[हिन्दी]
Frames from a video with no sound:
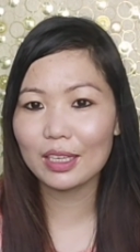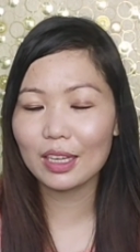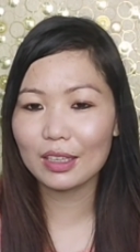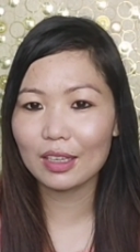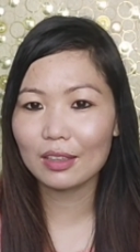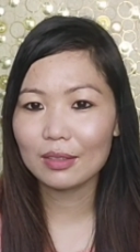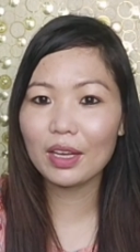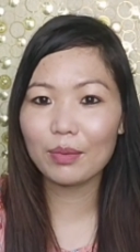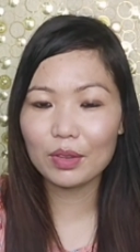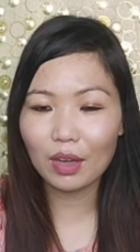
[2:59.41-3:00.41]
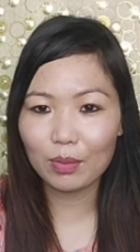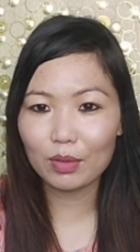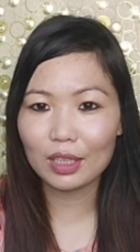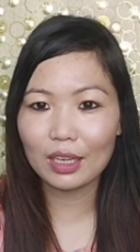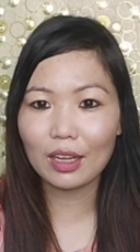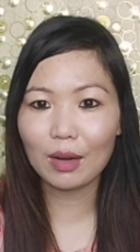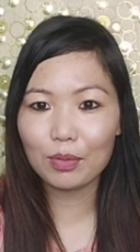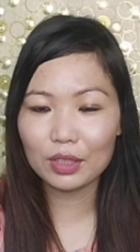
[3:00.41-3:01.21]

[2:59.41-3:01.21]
शेयर करना नया वीडियो अपलोड करेगा आप